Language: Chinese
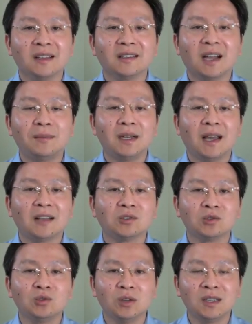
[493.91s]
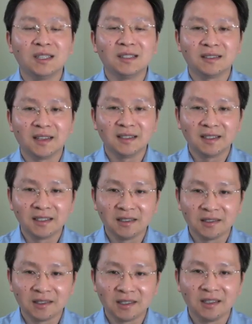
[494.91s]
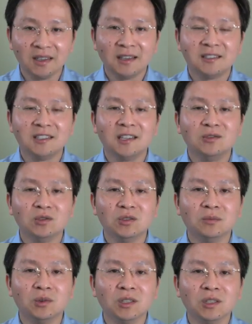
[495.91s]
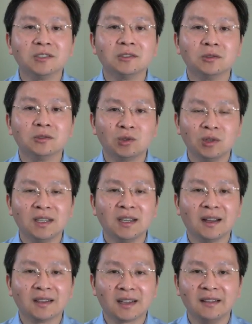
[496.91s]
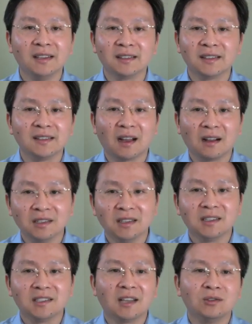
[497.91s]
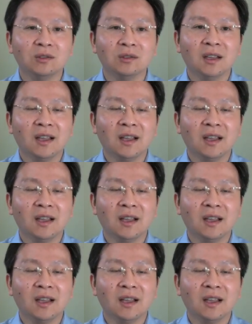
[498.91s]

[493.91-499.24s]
他们俩从决裂的那一刻起，结局的模式就确定了，肯定得倒一个下去。